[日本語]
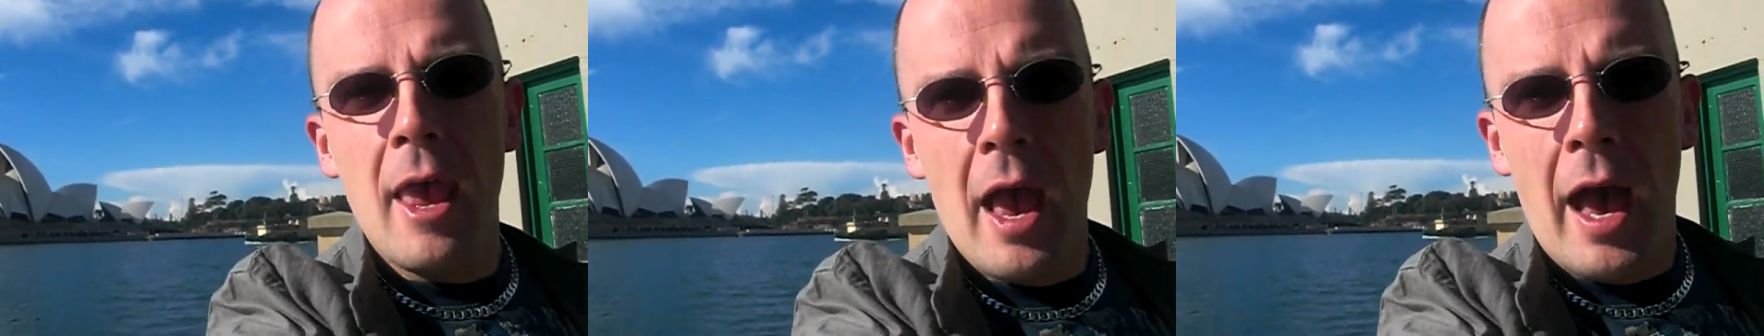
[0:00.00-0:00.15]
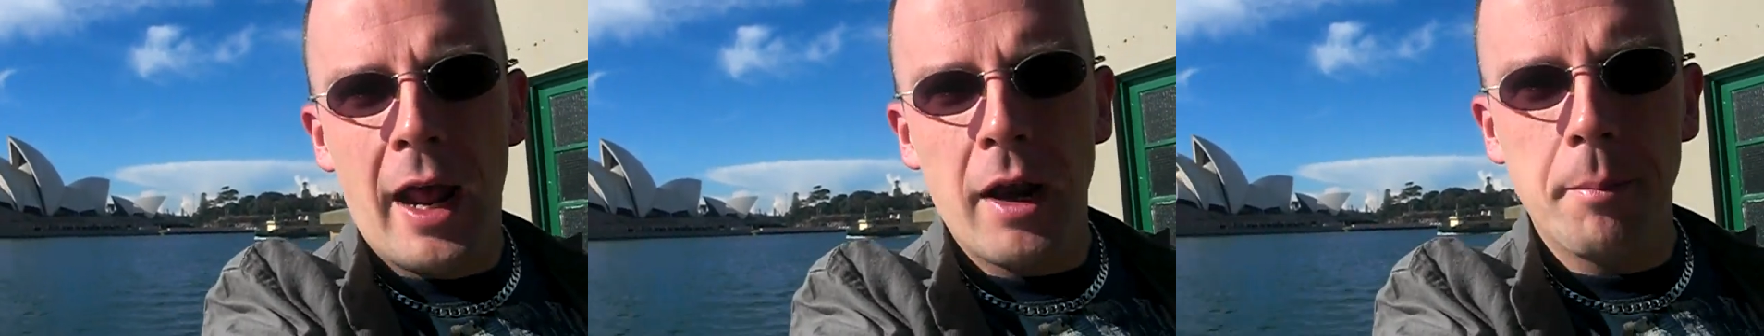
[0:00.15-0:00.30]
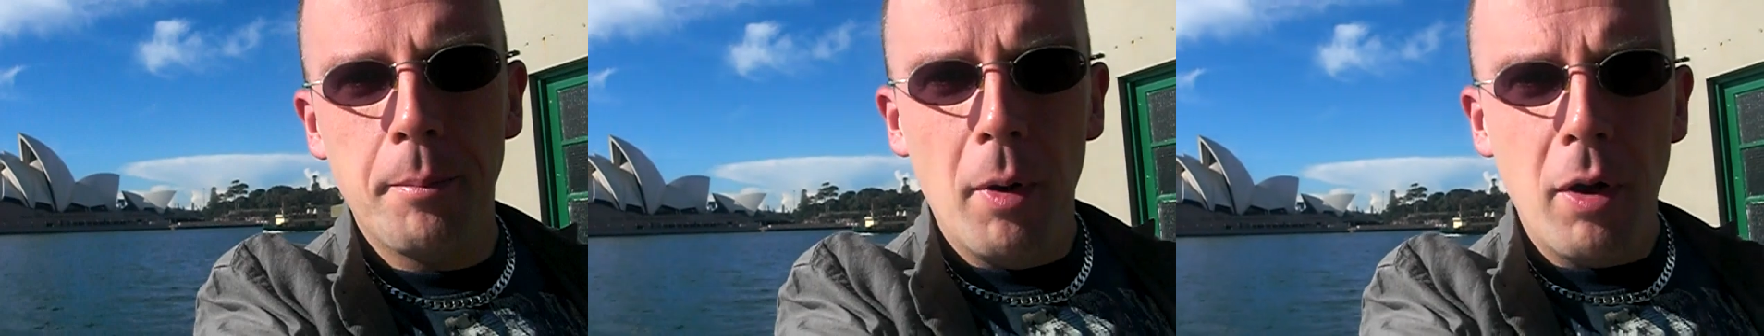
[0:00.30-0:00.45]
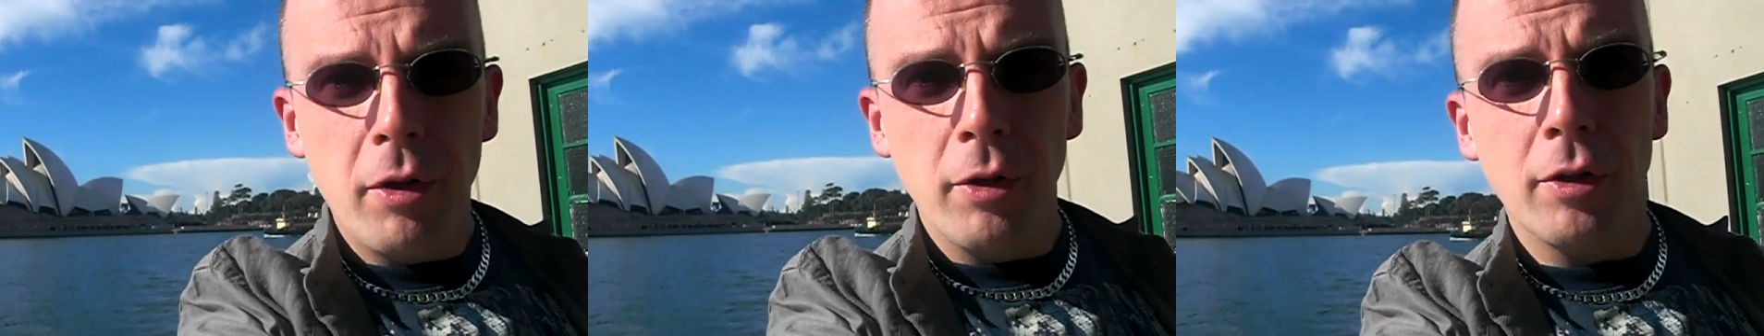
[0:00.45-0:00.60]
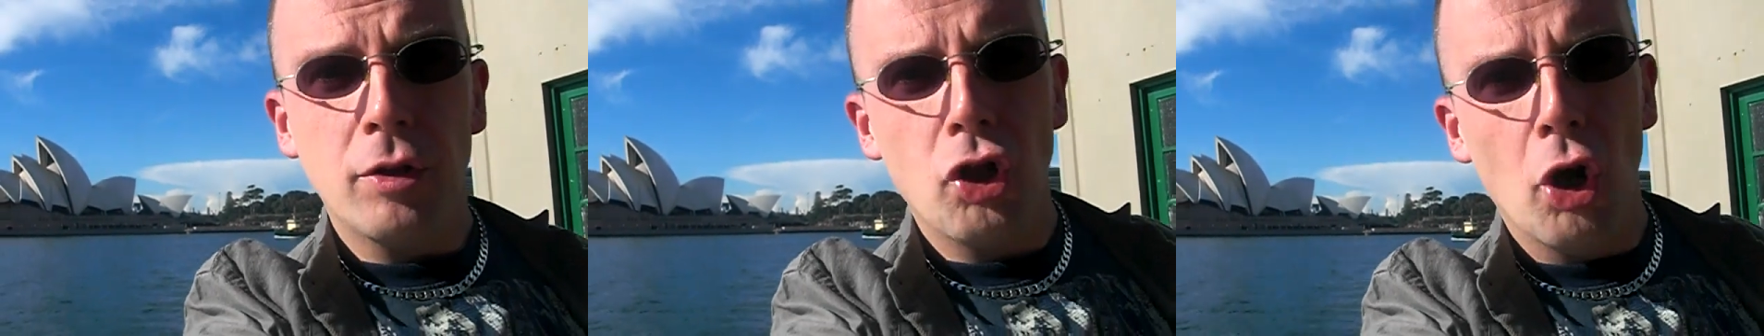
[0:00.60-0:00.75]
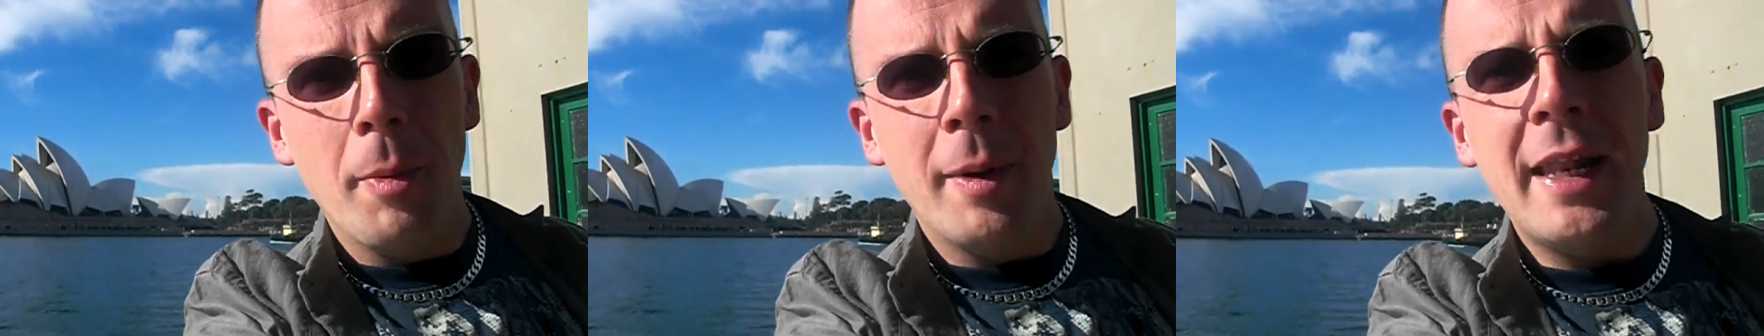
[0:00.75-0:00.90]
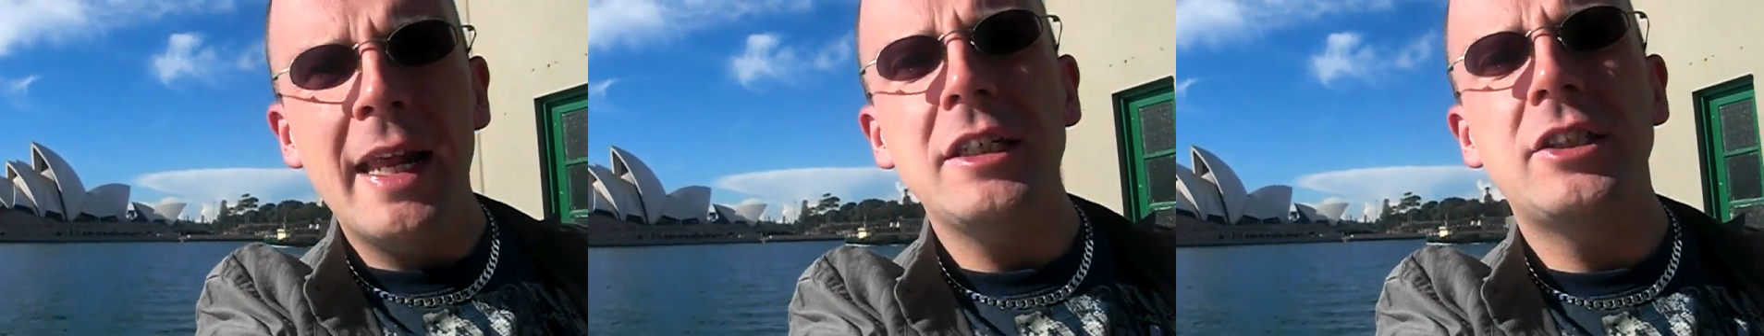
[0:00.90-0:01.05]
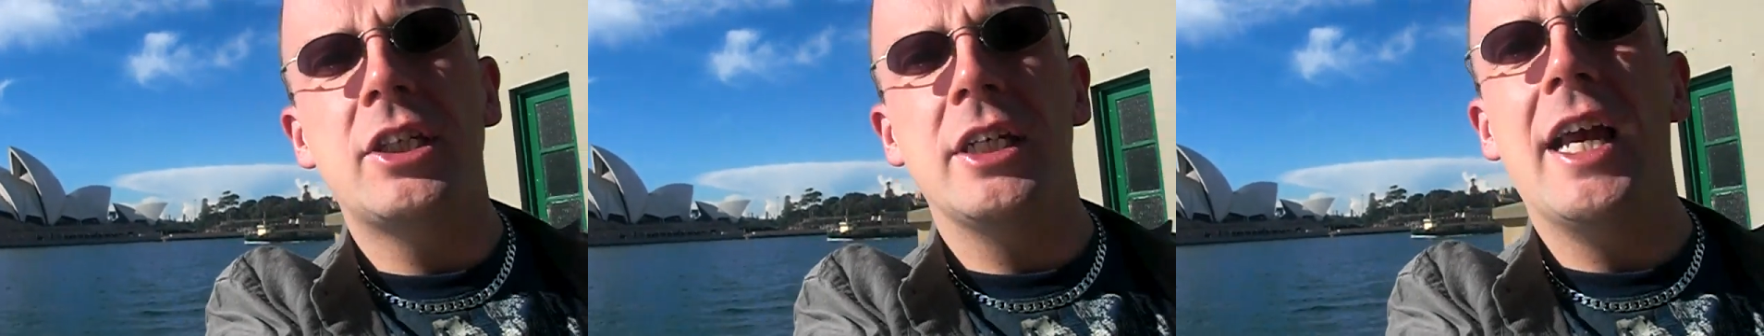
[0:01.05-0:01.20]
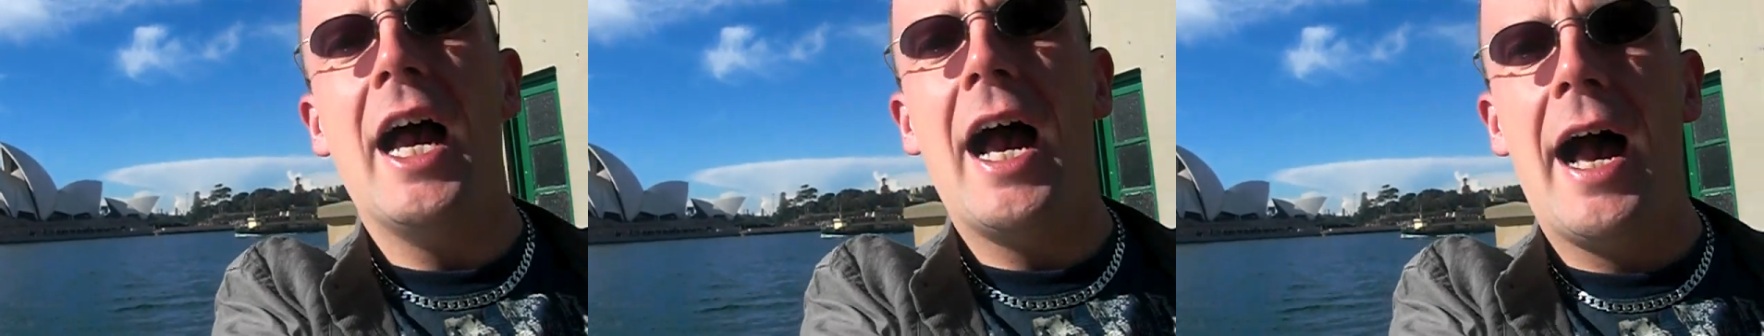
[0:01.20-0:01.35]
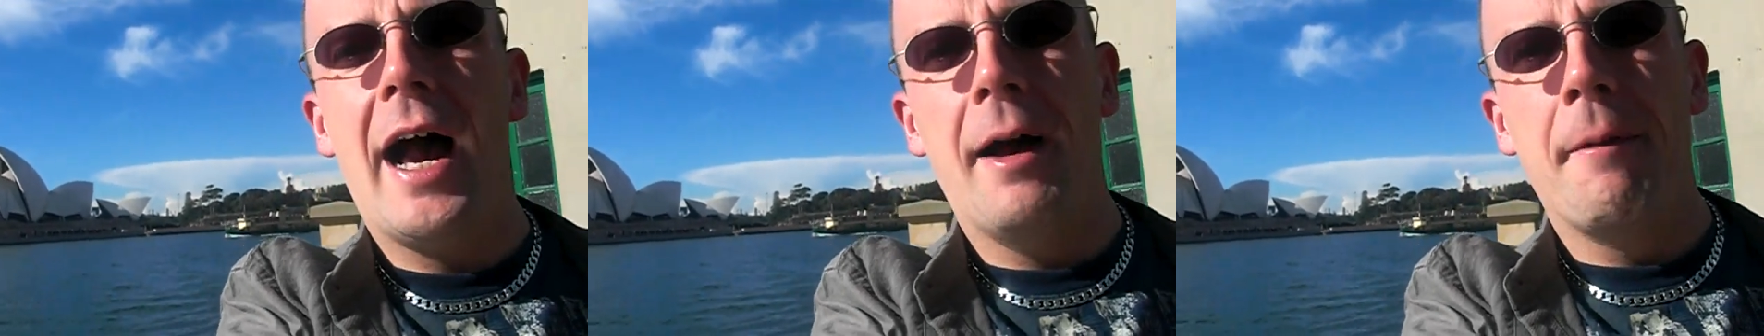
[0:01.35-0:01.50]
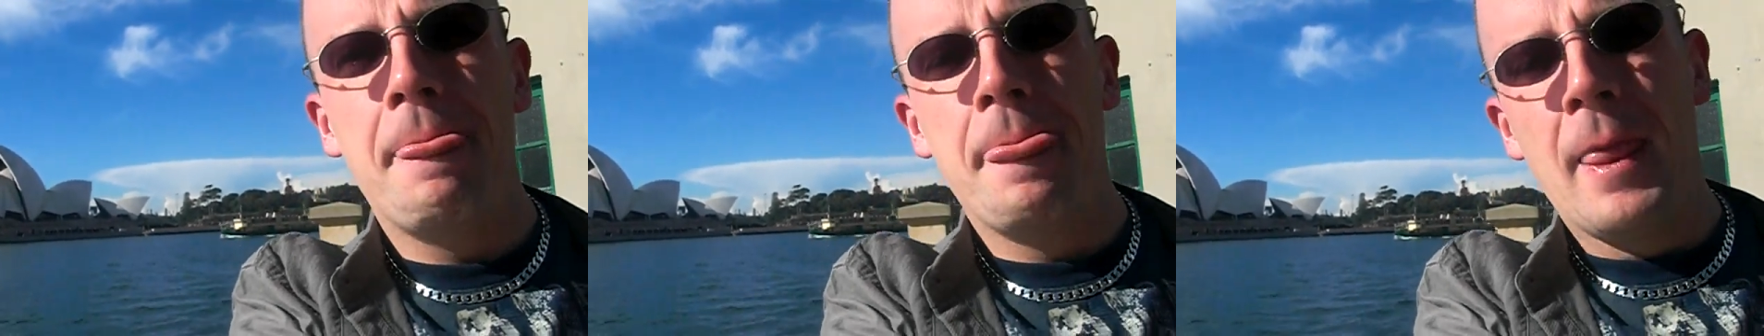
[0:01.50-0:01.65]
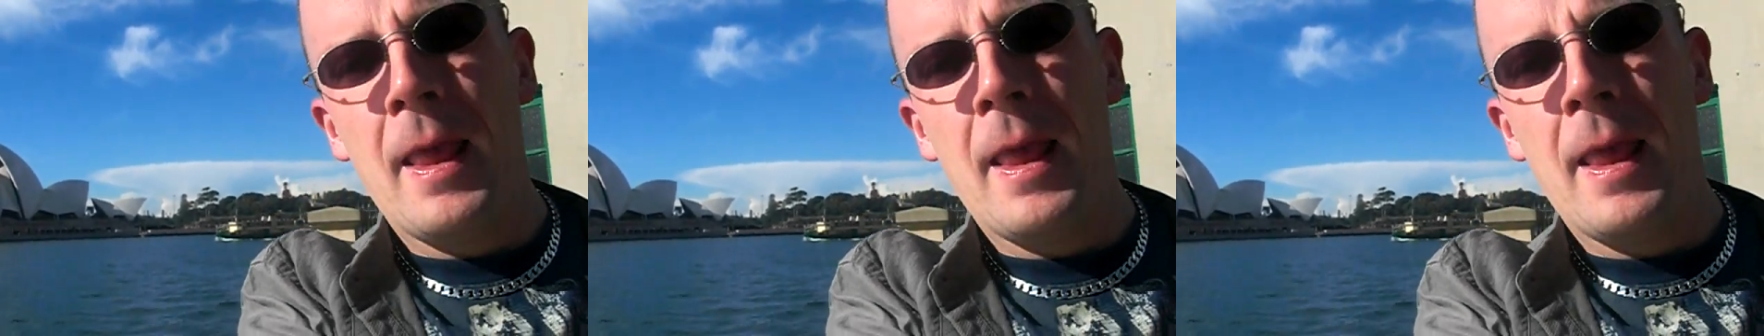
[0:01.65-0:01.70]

あの僕の友達が